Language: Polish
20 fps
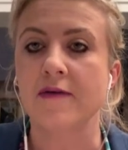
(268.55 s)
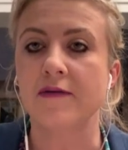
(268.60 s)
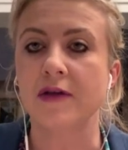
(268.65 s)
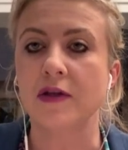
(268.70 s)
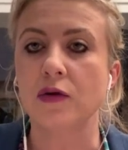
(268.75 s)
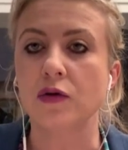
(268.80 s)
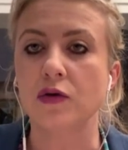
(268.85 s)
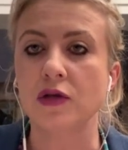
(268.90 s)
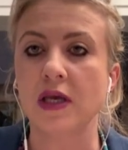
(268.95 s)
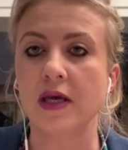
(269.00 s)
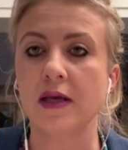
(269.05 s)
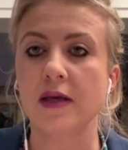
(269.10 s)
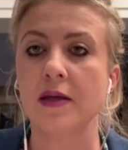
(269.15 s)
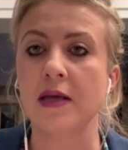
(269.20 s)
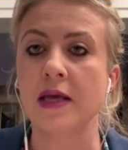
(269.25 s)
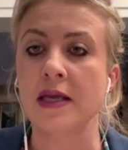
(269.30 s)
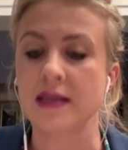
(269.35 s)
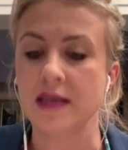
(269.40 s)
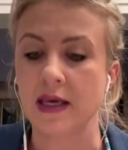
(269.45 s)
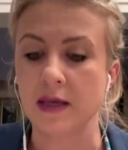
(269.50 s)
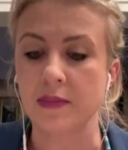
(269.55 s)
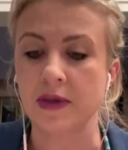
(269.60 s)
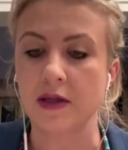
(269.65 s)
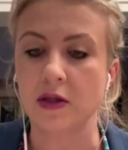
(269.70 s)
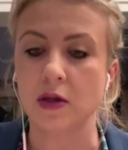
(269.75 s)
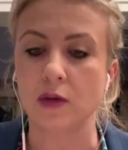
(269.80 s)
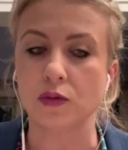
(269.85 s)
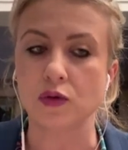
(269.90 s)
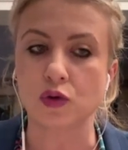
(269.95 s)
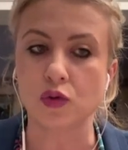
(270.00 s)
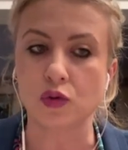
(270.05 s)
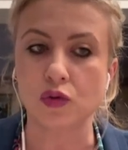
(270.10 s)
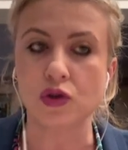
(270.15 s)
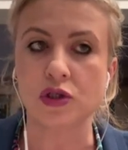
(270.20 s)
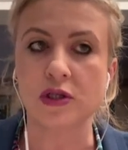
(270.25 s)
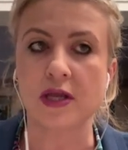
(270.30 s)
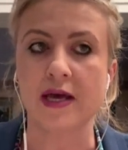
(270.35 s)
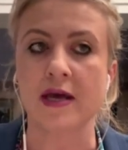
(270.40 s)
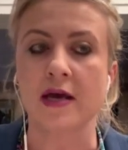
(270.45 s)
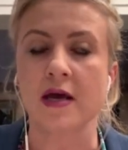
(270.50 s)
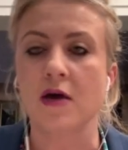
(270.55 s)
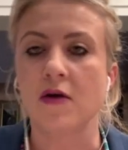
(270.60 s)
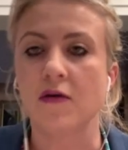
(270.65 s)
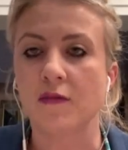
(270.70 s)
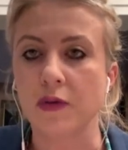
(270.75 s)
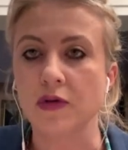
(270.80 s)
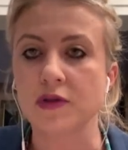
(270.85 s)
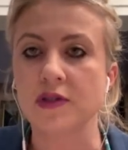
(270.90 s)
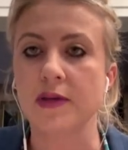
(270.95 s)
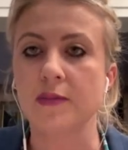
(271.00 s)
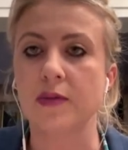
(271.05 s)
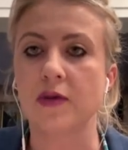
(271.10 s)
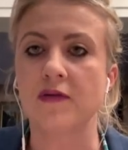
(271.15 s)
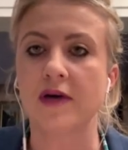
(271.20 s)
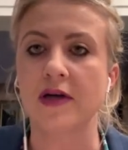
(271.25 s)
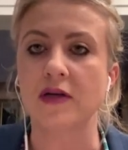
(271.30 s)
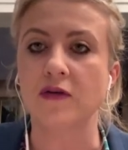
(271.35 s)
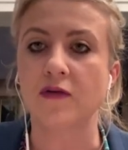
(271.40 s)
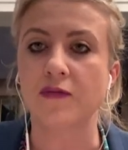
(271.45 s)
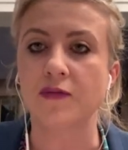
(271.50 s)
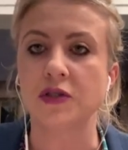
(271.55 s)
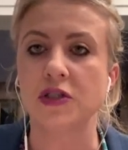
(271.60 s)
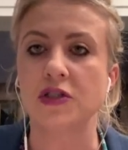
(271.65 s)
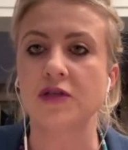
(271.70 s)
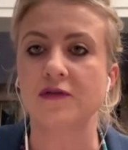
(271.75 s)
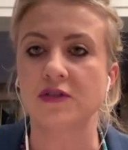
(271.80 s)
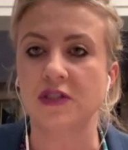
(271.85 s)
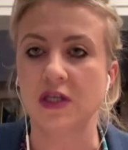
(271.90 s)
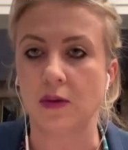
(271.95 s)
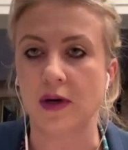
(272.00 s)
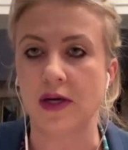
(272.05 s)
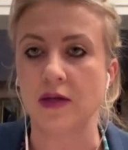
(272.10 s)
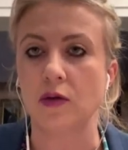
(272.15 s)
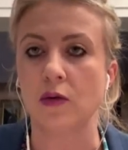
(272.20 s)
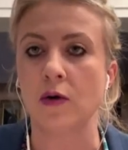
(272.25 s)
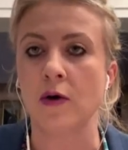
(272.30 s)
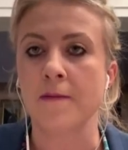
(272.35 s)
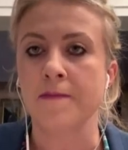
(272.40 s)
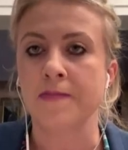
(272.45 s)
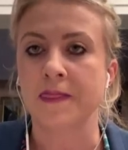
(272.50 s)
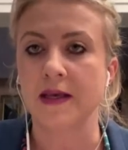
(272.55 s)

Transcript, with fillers: według niej, niej będą słuszne w postępowaniu, w przeciwdziałaniu